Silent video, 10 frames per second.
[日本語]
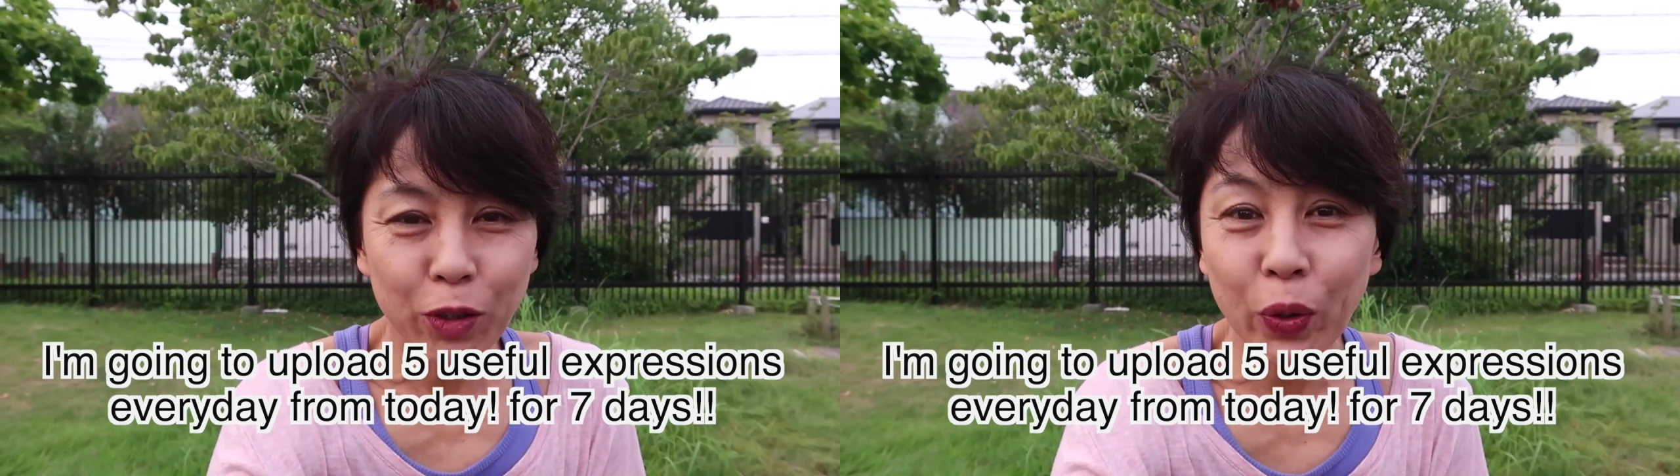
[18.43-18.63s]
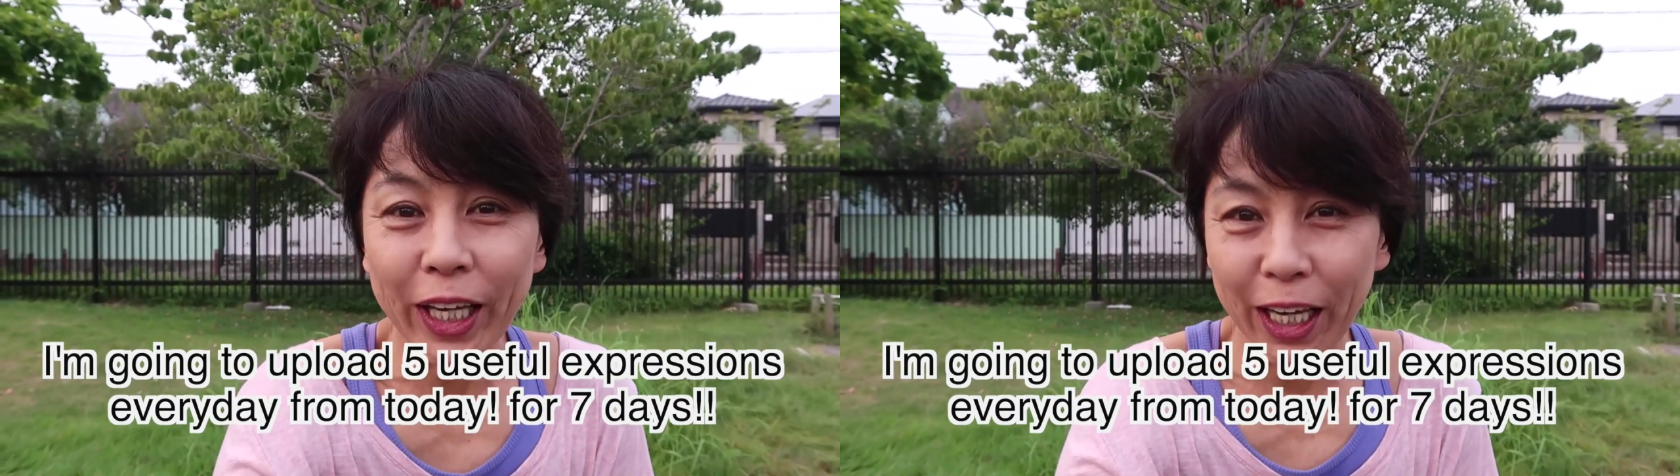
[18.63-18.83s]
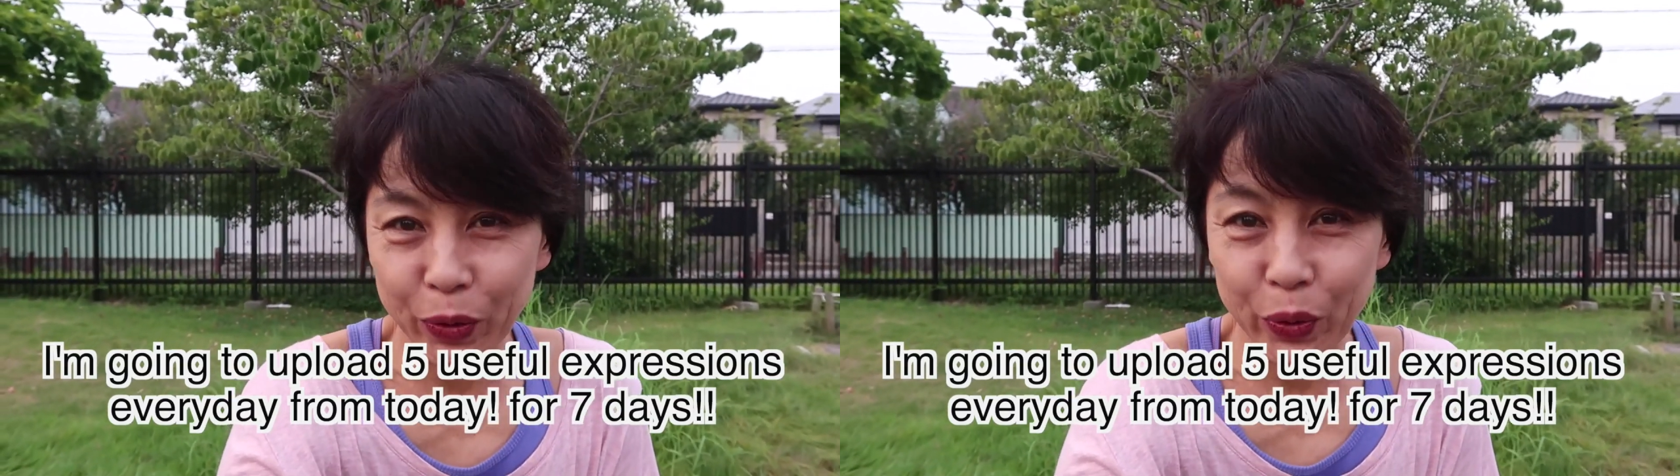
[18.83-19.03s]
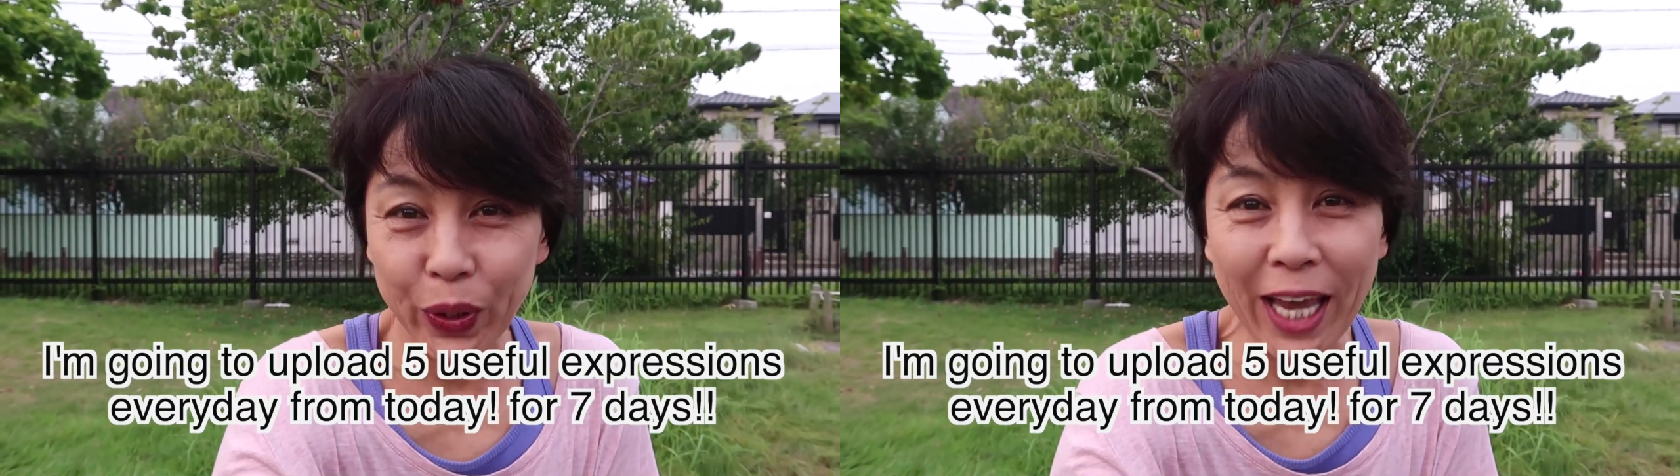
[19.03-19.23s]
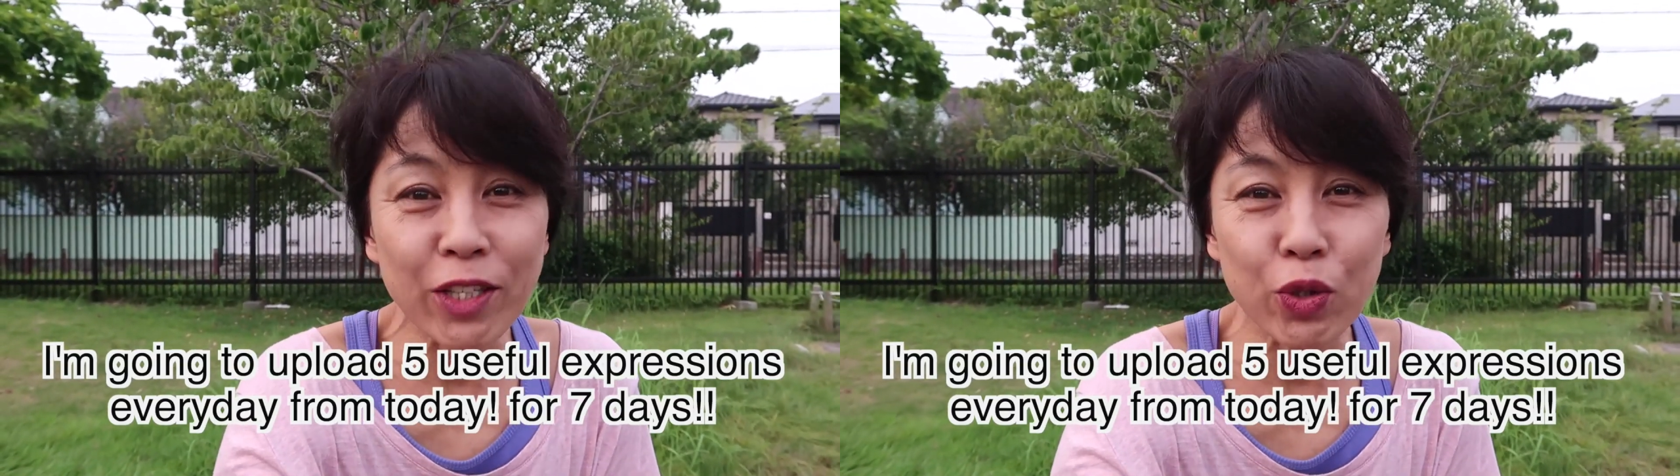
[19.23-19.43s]
とにか
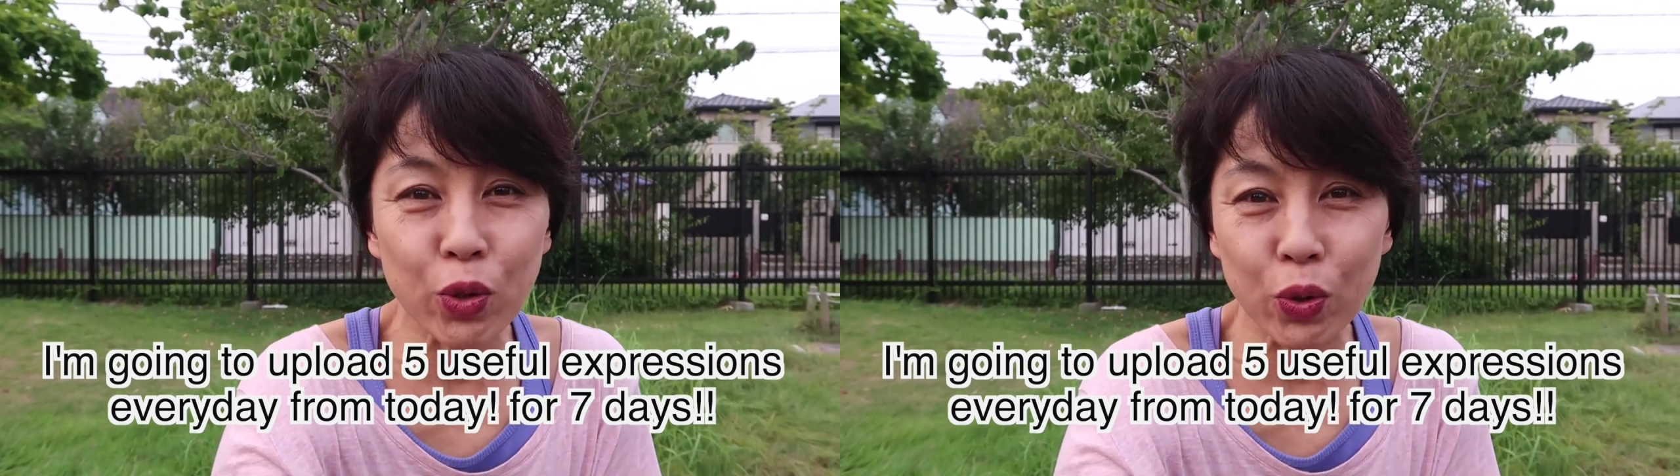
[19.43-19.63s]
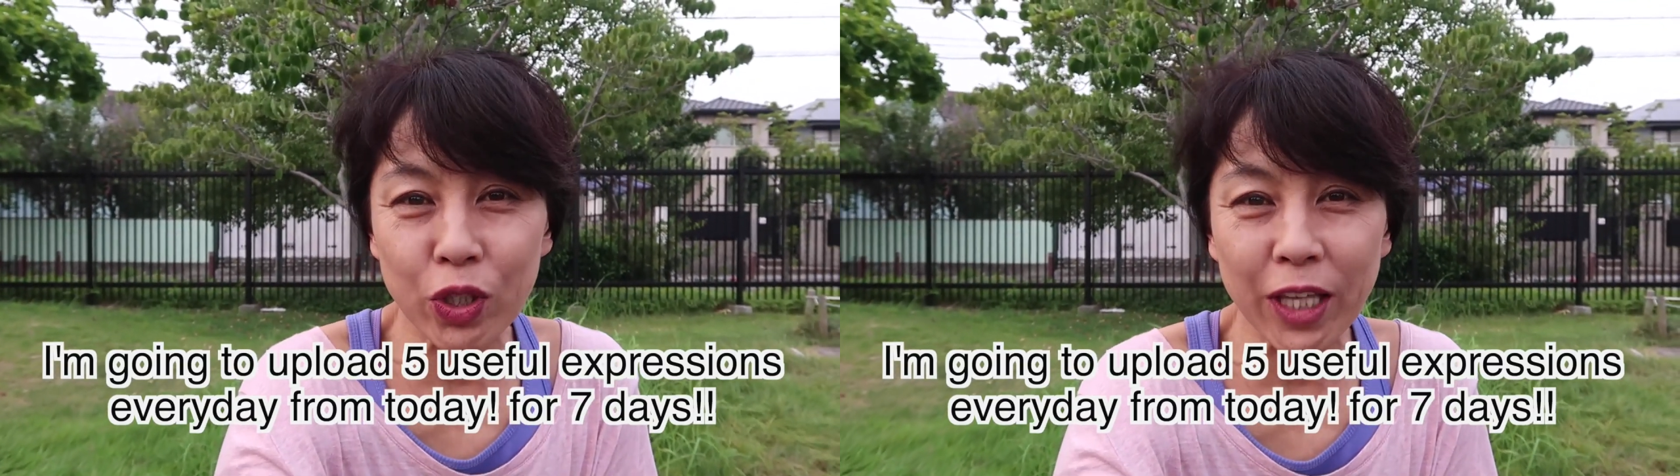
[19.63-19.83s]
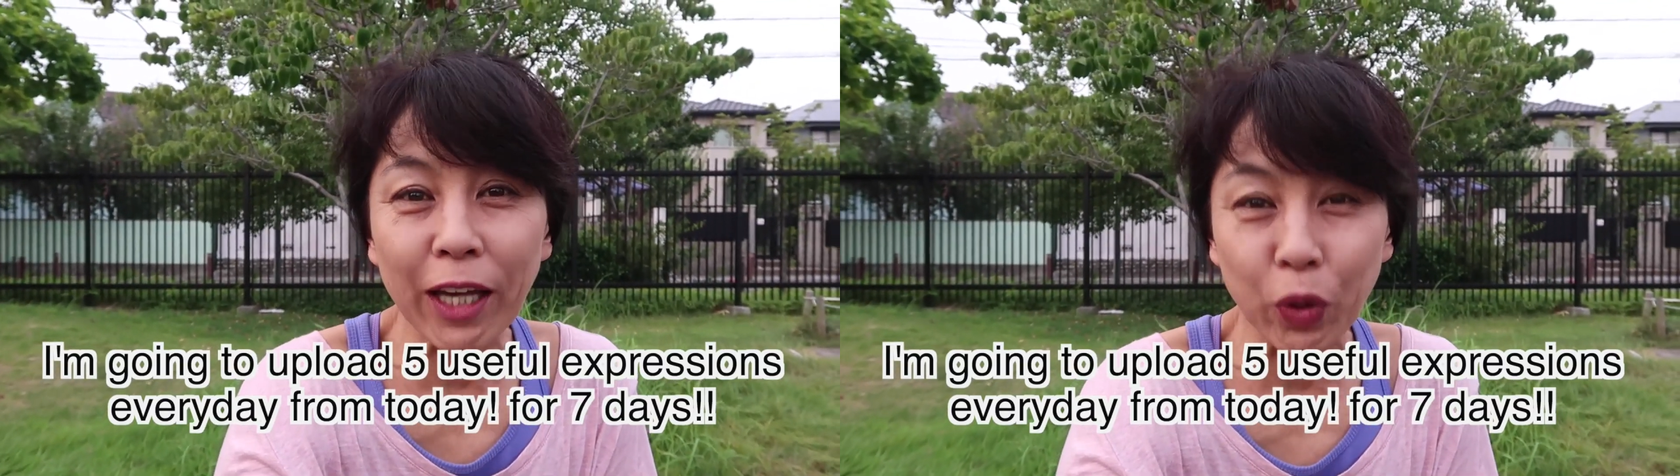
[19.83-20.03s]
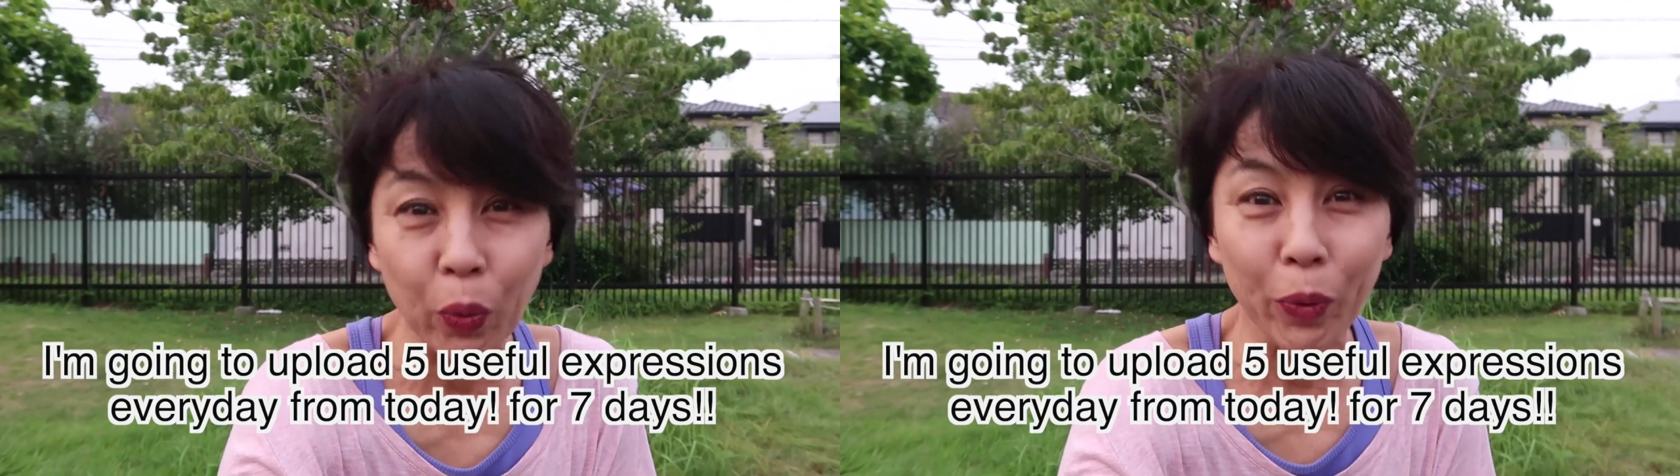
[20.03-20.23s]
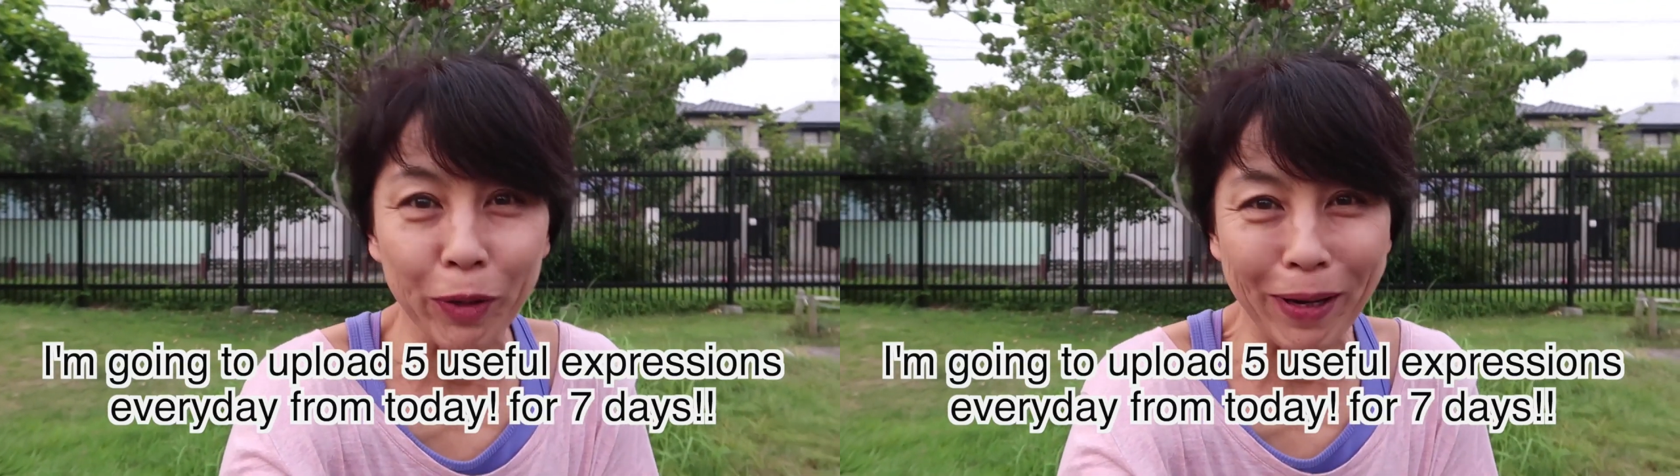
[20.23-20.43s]
く練習したいと
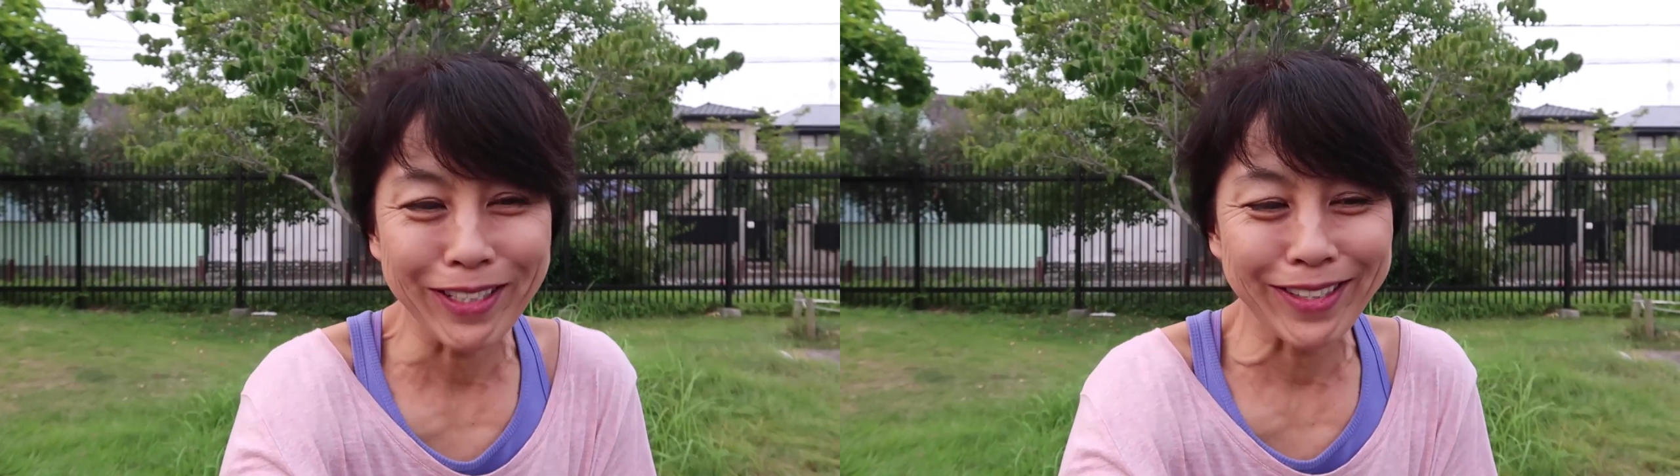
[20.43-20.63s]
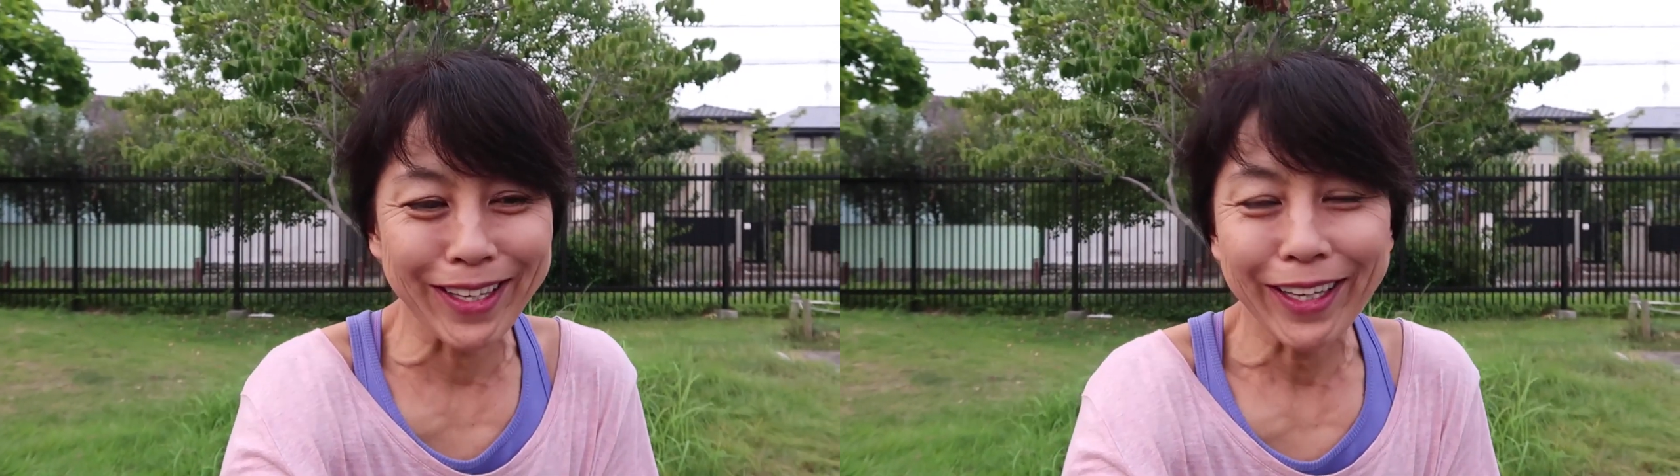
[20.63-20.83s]
思います。